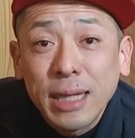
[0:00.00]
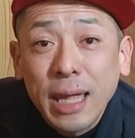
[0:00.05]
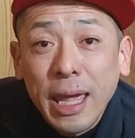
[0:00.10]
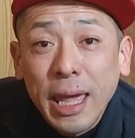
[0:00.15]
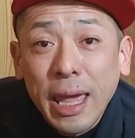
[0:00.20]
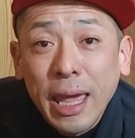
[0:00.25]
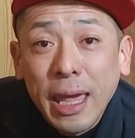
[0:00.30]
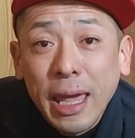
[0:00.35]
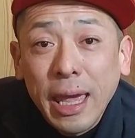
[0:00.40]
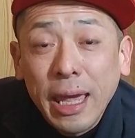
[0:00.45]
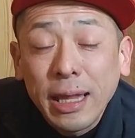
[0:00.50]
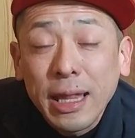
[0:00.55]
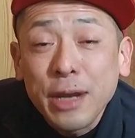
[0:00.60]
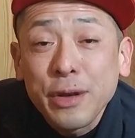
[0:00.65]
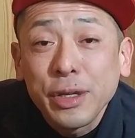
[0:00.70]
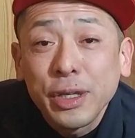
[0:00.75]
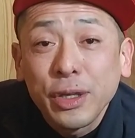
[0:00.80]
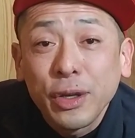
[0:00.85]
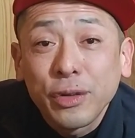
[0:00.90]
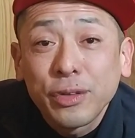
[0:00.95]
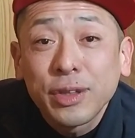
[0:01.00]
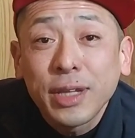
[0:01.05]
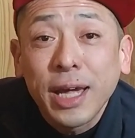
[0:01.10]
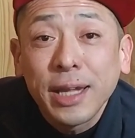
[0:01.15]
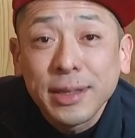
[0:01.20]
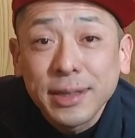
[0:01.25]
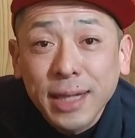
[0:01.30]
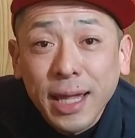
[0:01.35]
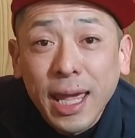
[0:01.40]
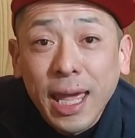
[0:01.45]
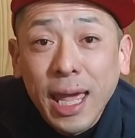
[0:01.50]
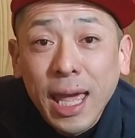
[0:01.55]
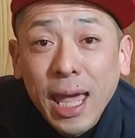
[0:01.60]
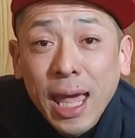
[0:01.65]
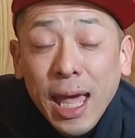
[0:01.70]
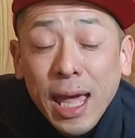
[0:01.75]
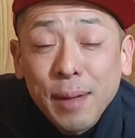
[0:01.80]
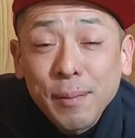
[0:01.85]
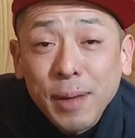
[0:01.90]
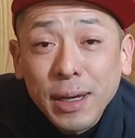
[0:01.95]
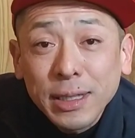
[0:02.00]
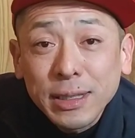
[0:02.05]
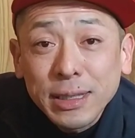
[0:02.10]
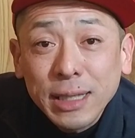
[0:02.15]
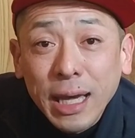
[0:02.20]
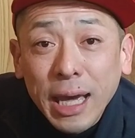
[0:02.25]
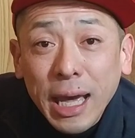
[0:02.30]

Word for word: えー、エネルギーを使って、まあ、